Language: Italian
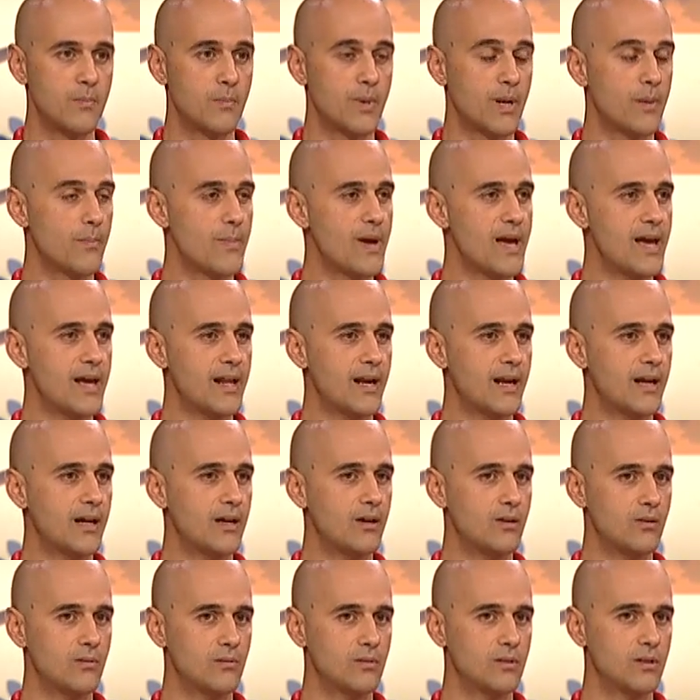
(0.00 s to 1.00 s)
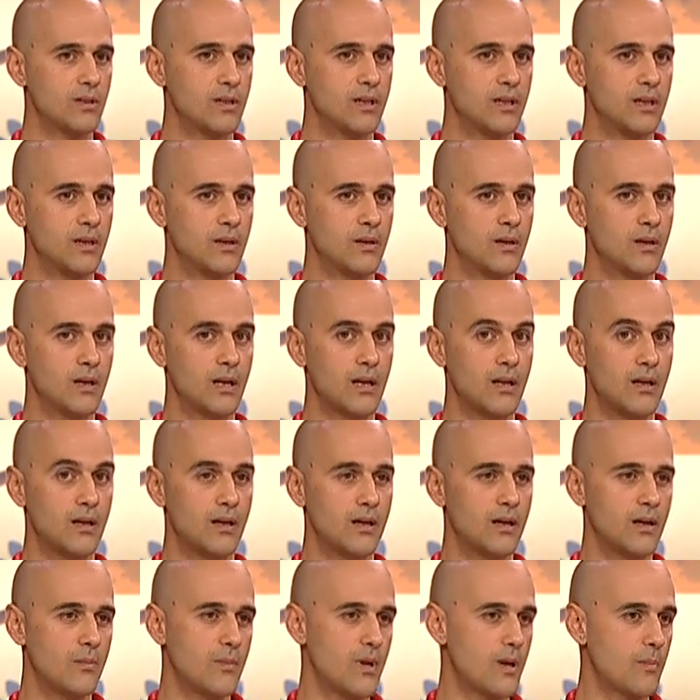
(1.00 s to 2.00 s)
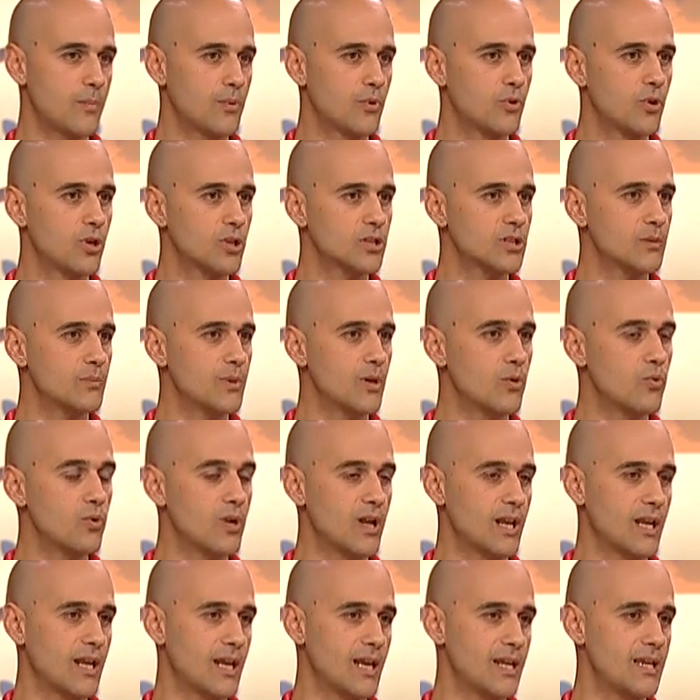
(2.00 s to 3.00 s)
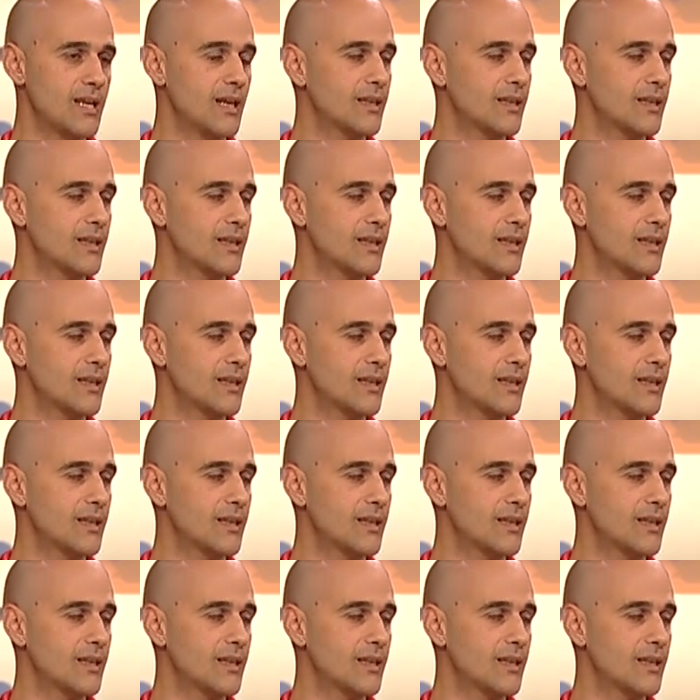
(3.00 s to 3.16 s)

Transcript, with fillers: per me era, eh, la, la, mia più grossa paura è che gli